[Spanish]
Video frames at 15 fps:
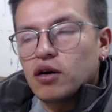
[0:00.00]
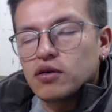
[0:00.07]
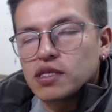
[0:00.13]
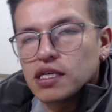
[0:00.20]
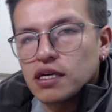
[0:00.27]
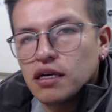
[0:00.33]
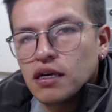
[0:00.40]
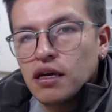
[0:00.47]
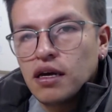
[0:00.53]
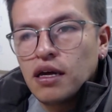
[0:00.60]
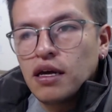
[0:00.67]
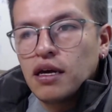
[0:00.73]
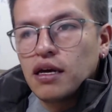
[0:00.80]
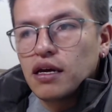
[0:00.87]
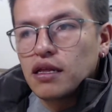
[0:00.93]
¿sí?
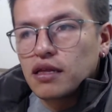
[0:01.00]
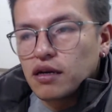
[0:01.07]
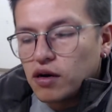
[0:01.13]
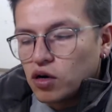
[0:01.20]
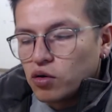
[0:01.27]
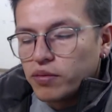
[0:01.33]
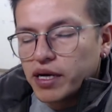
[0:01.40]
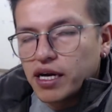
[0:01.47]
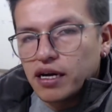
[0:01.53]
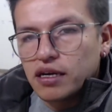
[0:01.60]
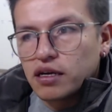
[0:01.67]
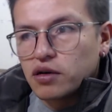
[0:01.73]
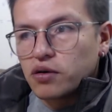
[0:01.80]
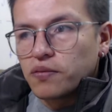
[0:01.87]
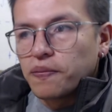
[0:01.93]
El trabajo mecánico.